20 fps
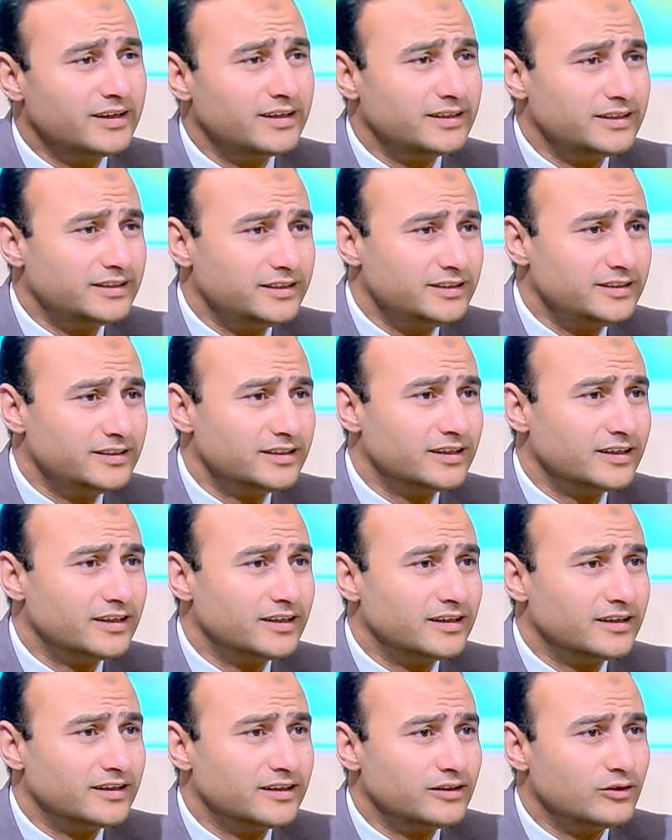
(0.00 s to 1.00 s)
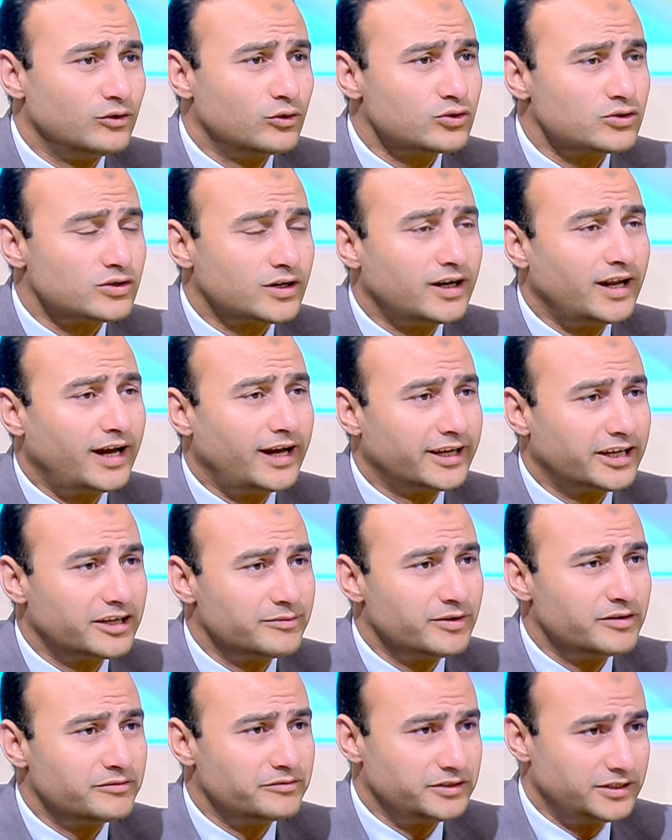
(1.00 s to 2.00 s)
للأسرة آه،
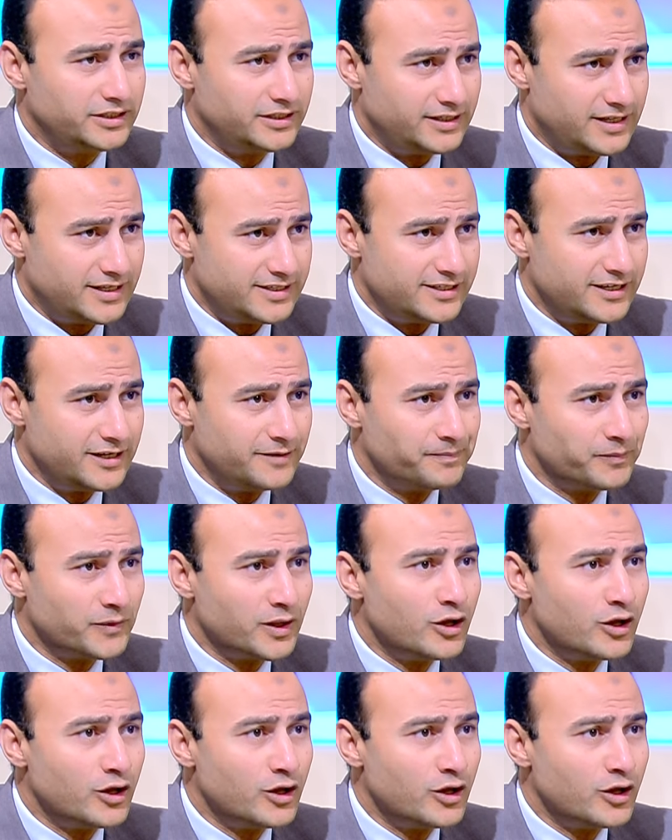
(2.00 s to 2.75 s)
الحاكمة في إهناسيا